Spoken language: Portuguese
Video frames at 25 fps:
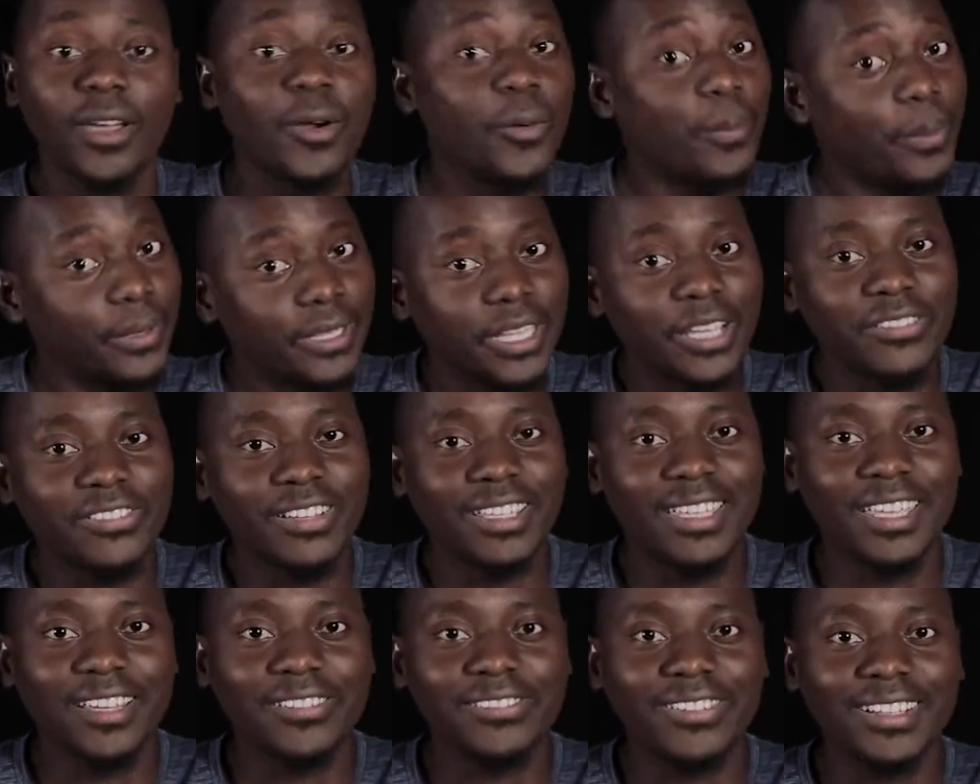Opa,
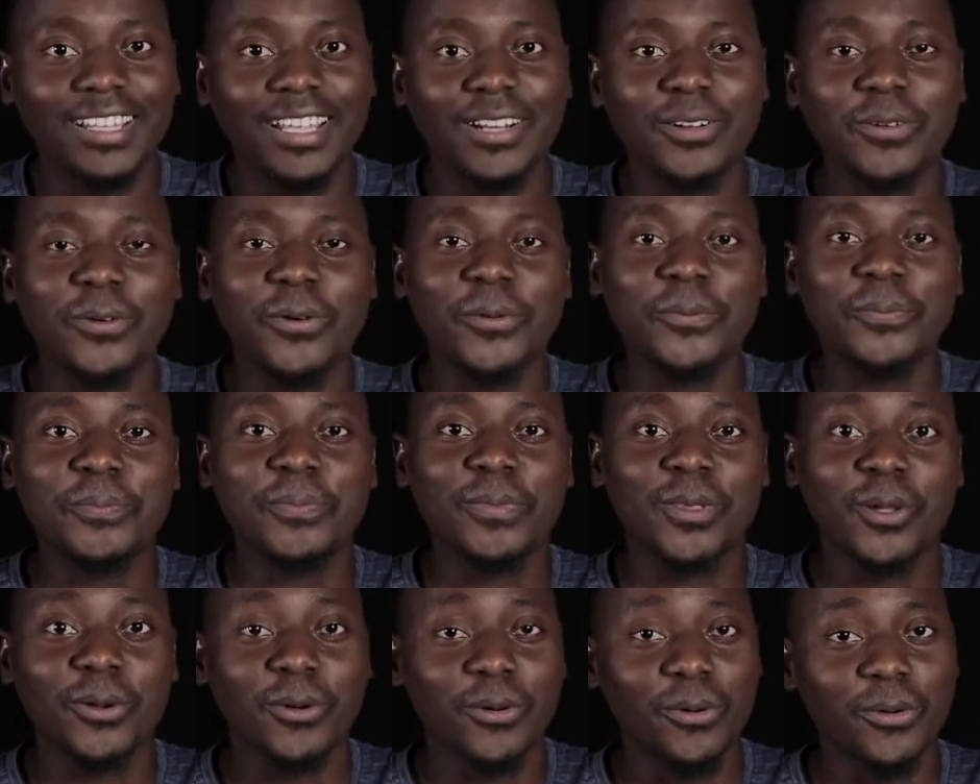estava aqui a falar com,
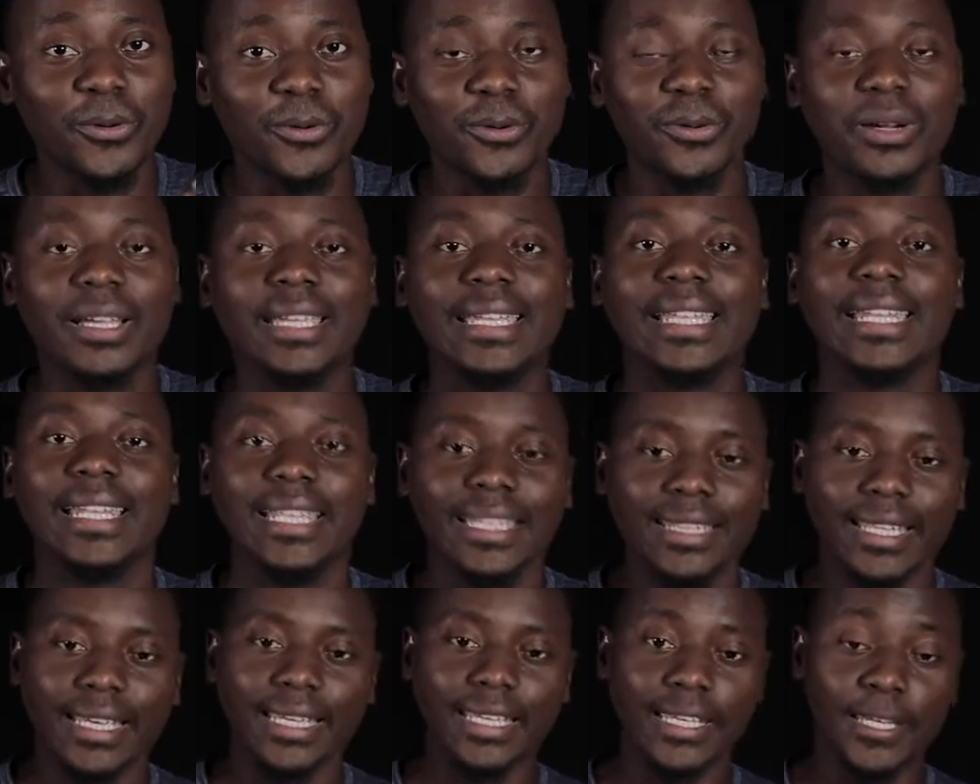com, com a
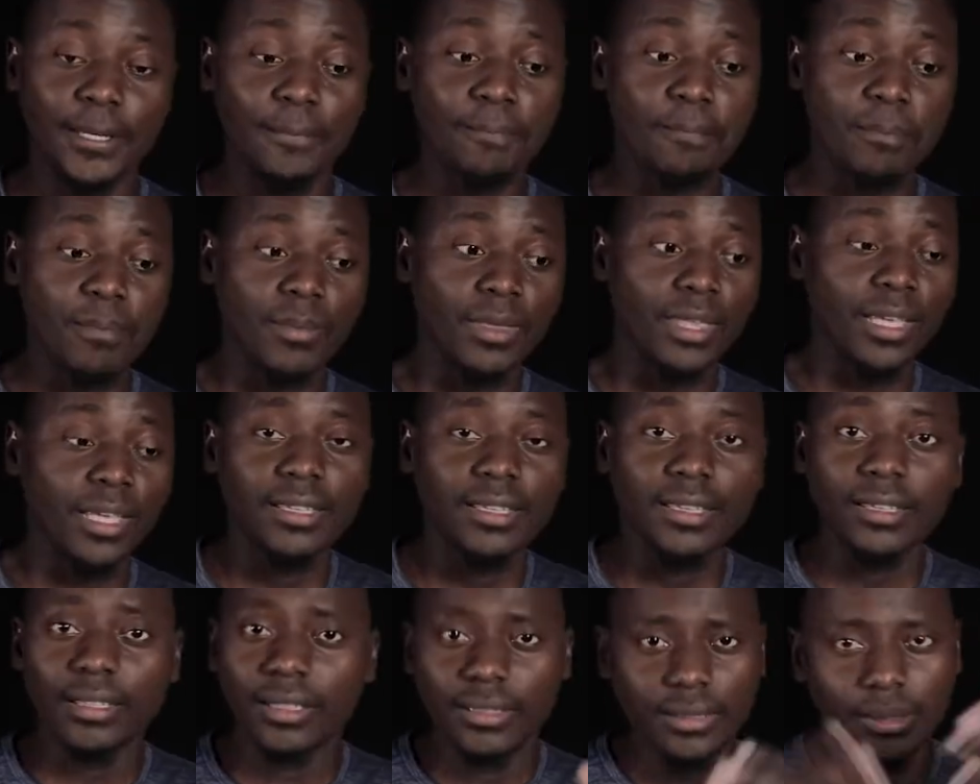querida aqui.
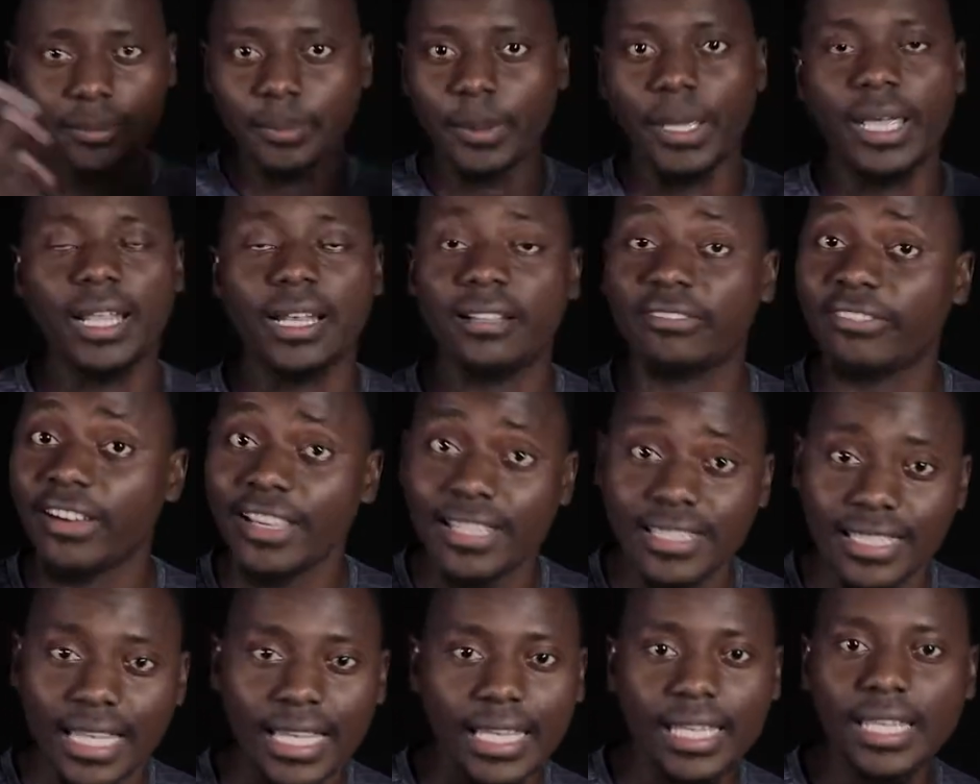Epá, é, ela
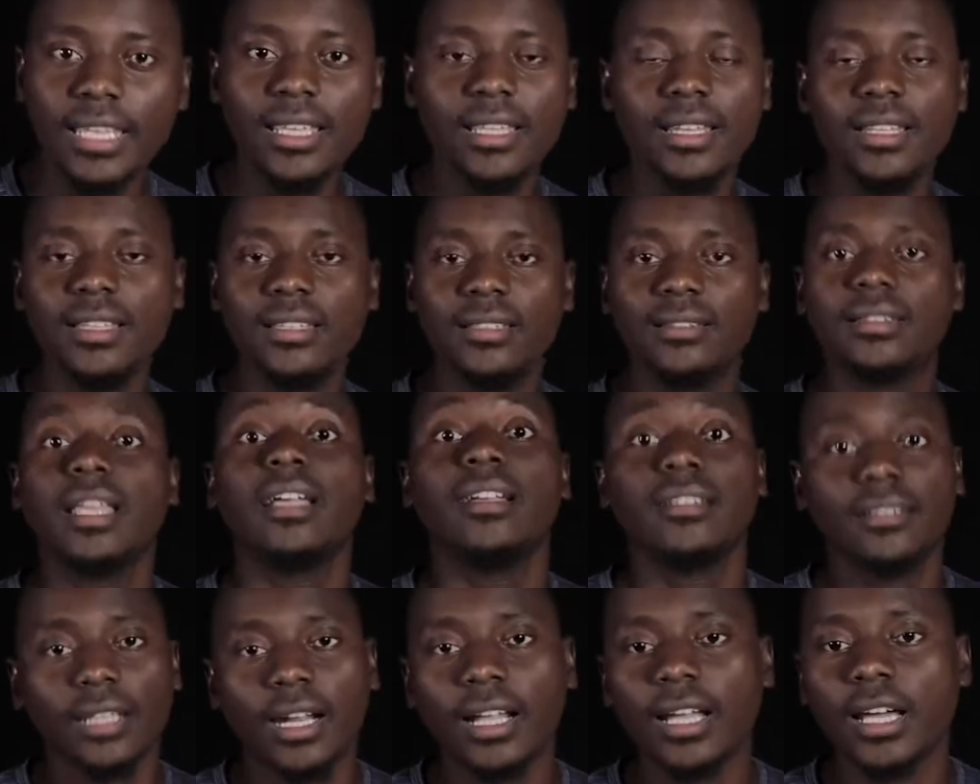vai sair e
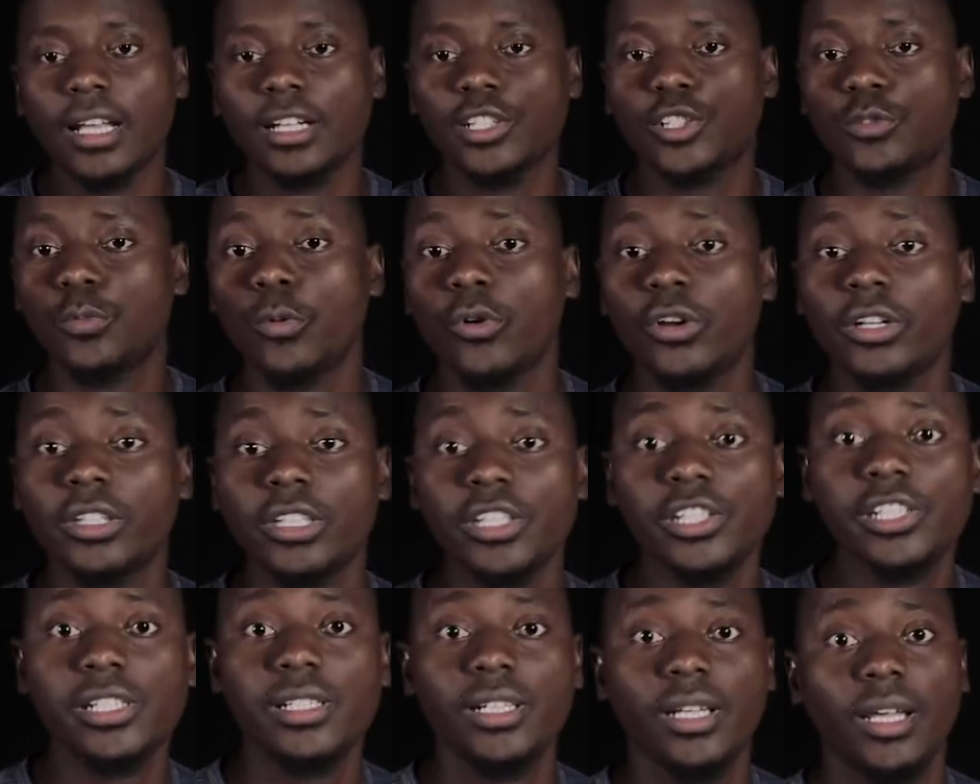tem que trancar as
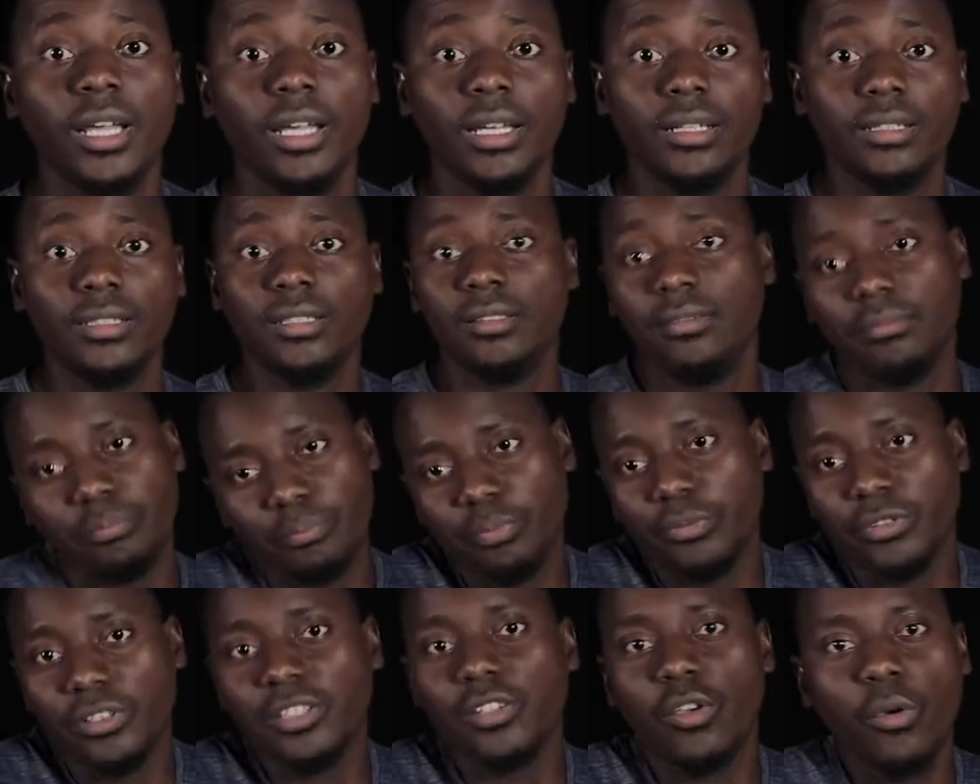portas. E
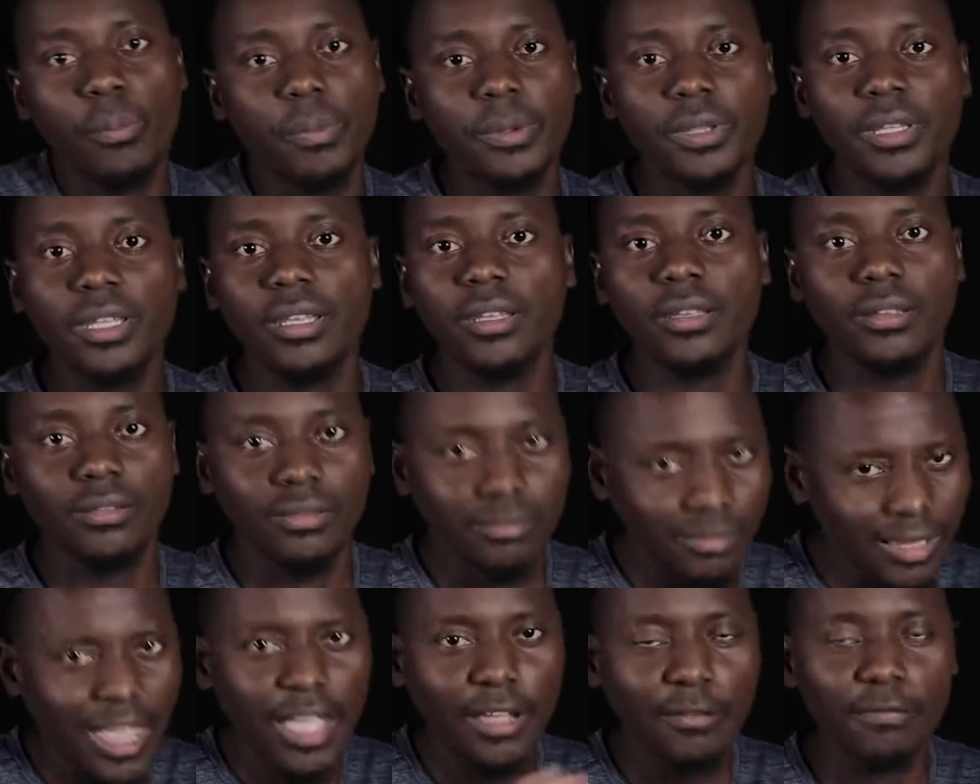por isso que eu pedi
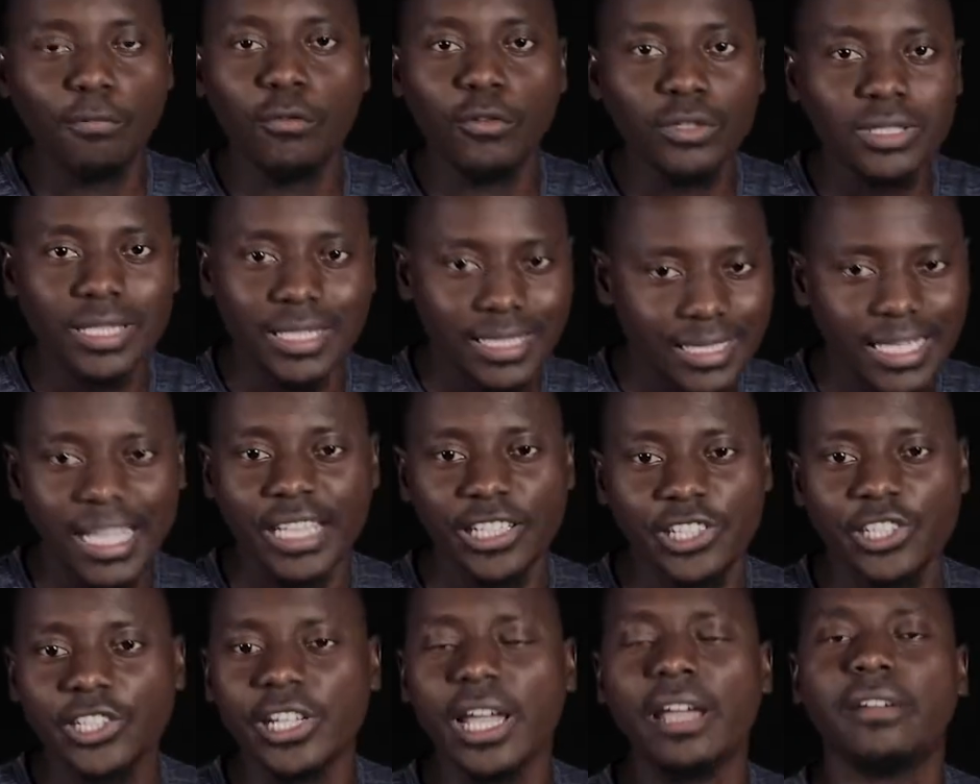nem que fosse a
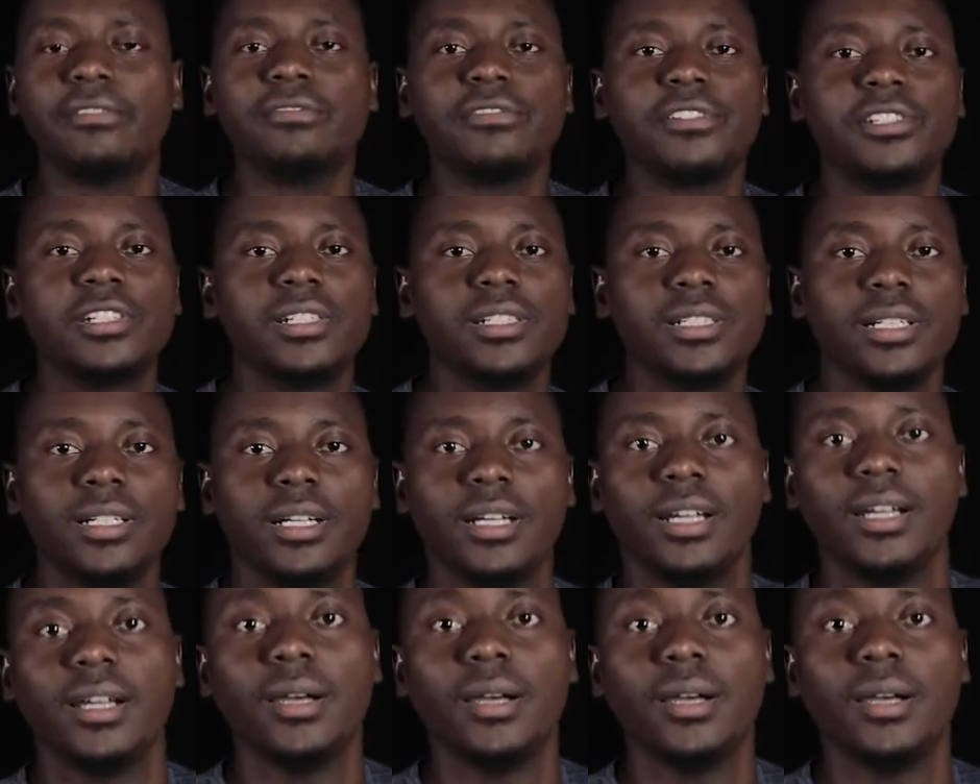sete chaves.